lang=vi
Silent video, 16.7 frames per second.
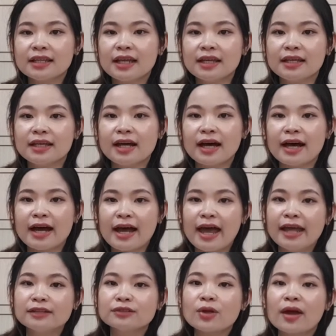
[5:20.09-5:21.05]
thì à,
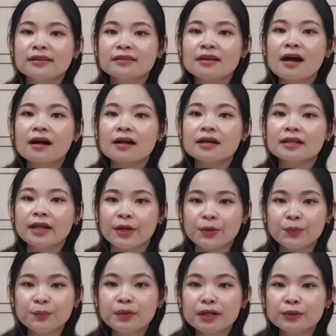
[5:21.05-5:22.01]
an toàn cho cơ thể
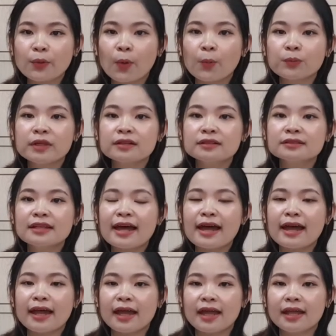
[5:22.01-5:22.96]
của mình cũng như
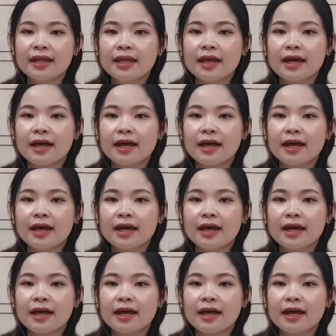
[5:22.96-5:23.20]
là